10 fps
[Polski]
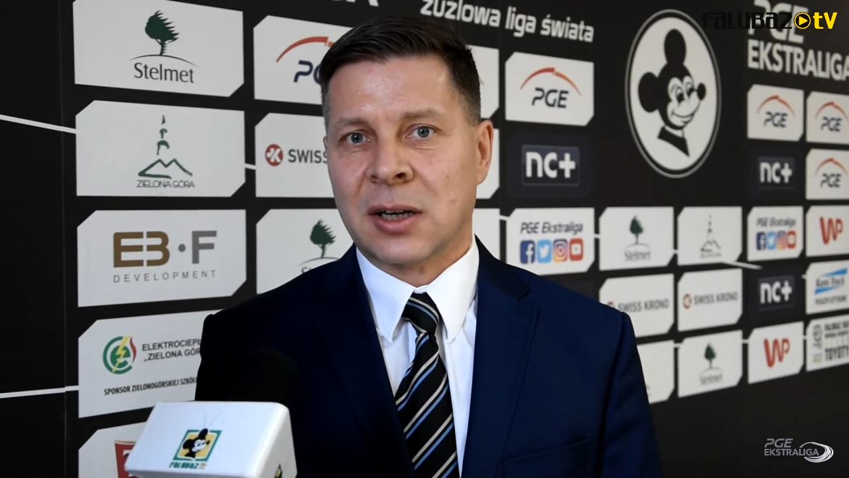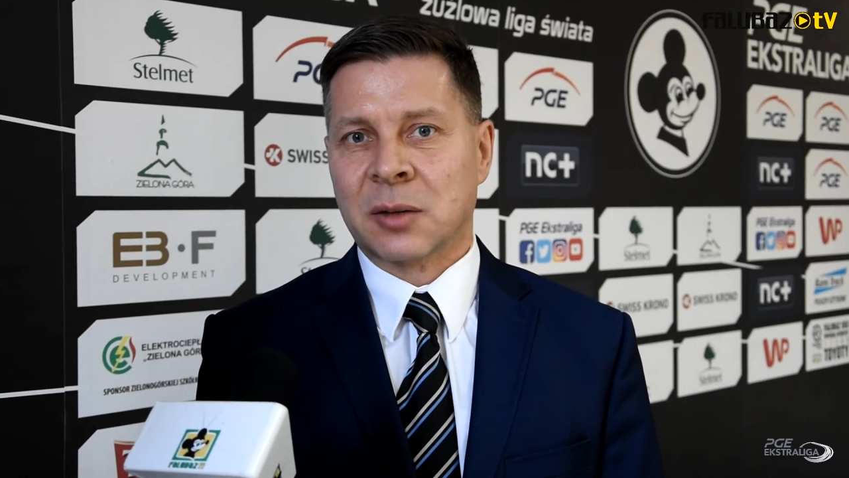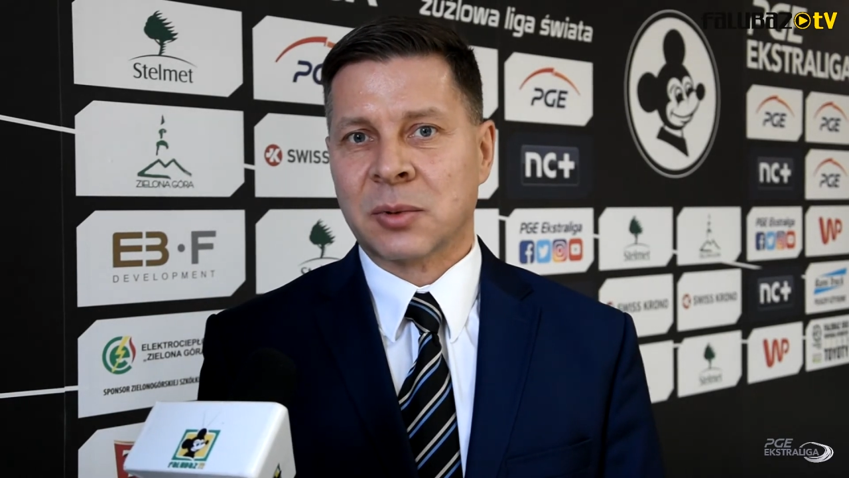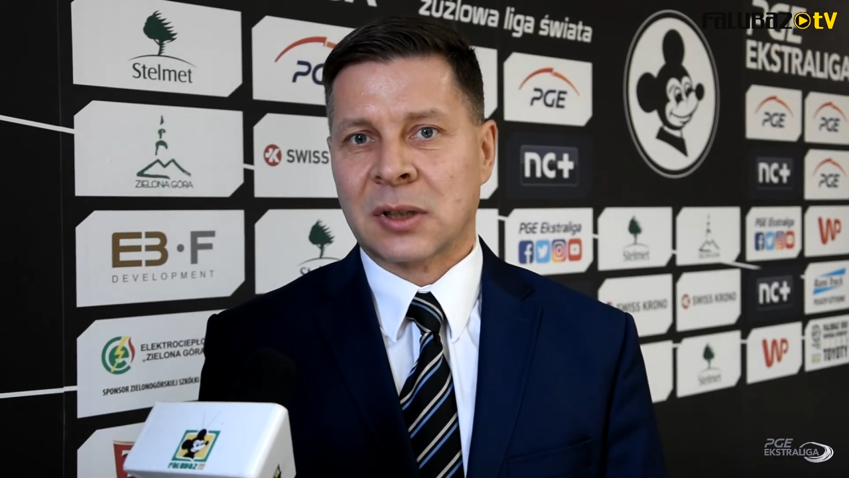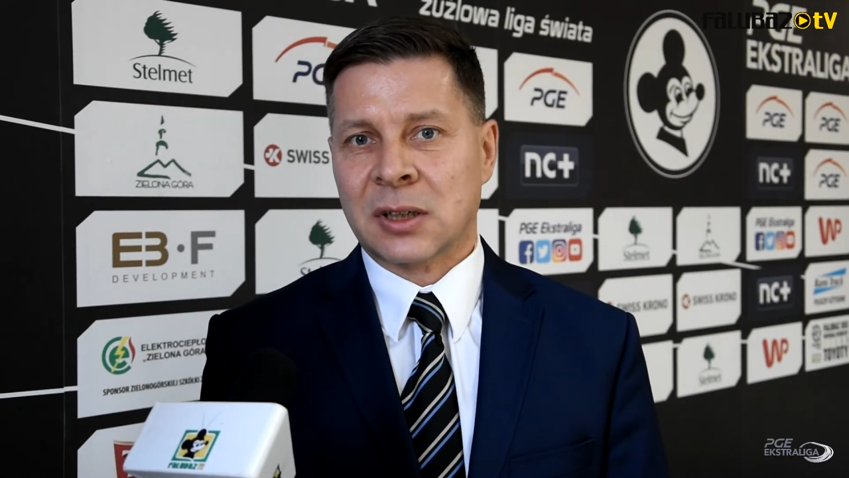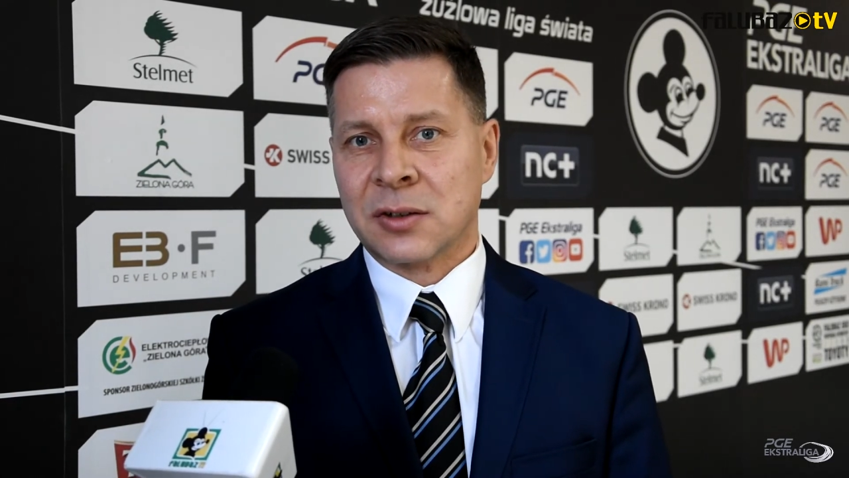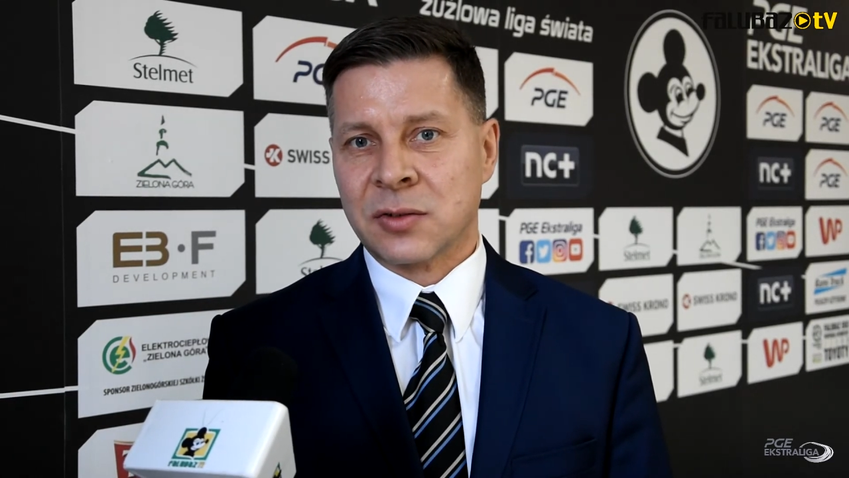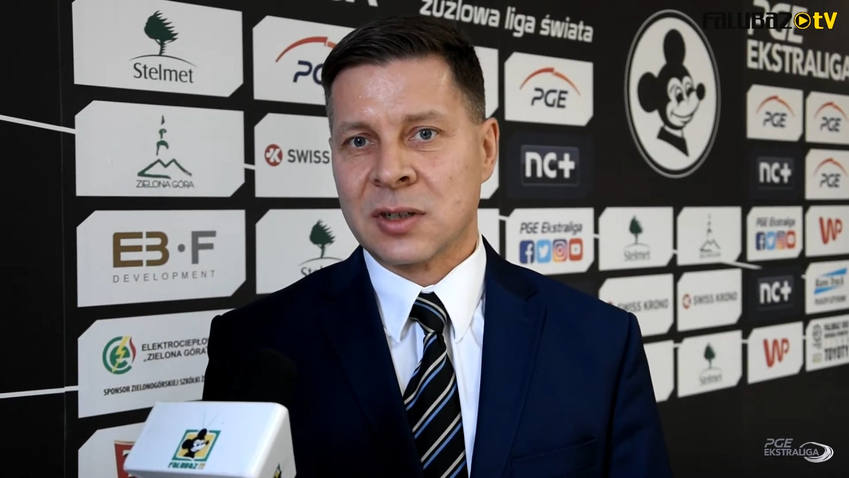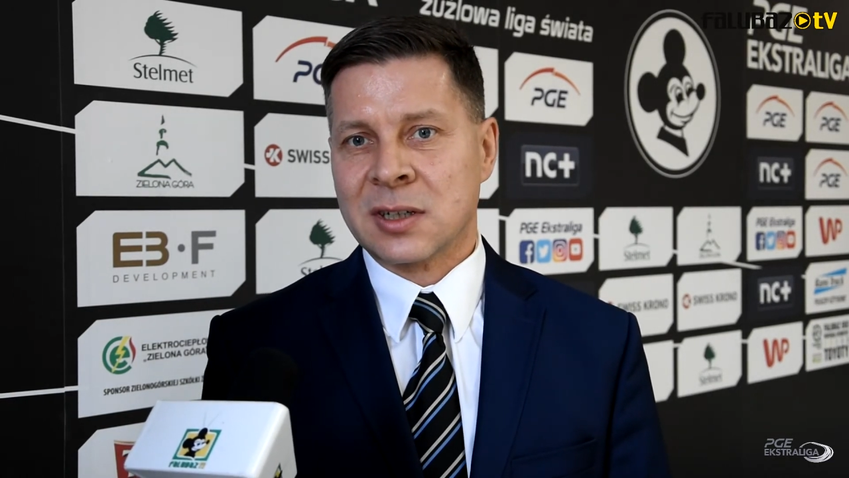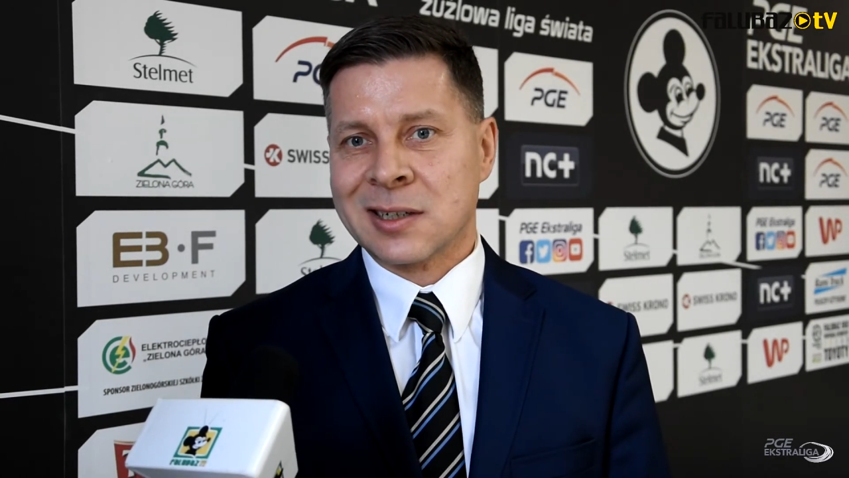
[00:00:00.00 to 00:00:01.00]
jakby
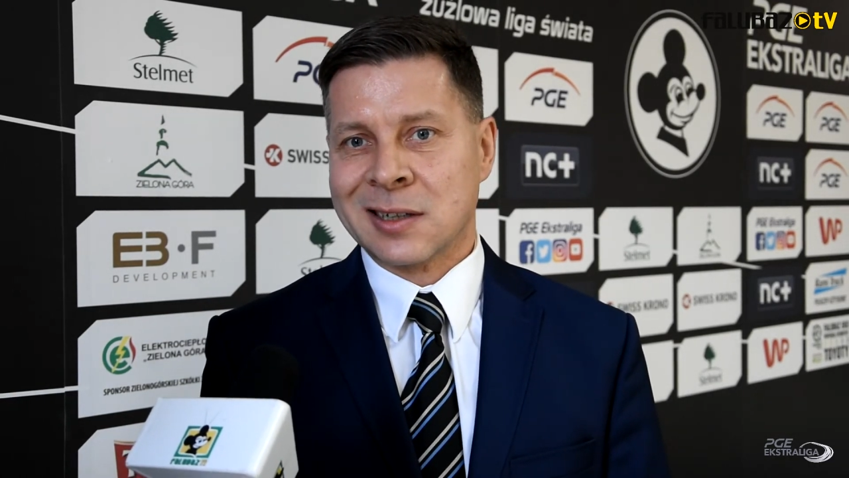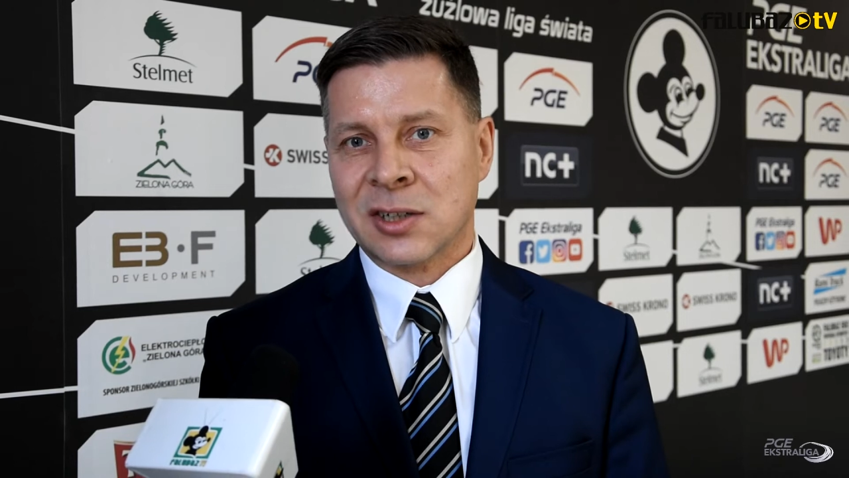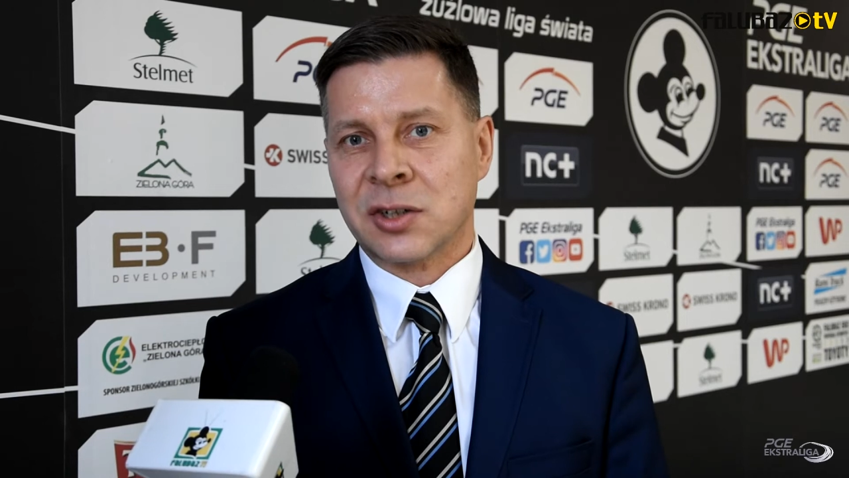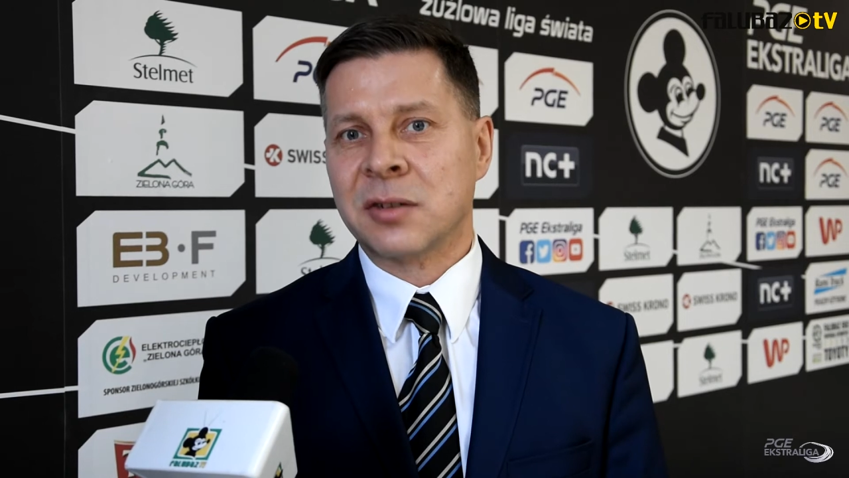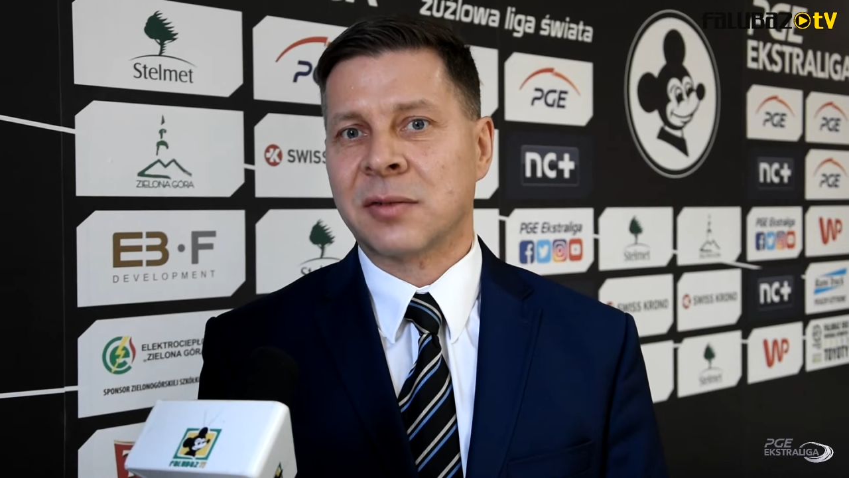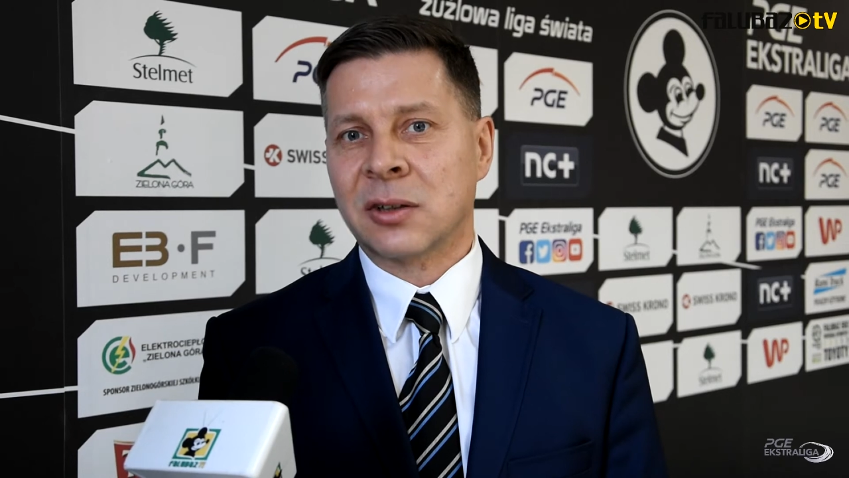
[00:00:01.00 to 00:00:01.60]
takich wszystkich zdarzeń,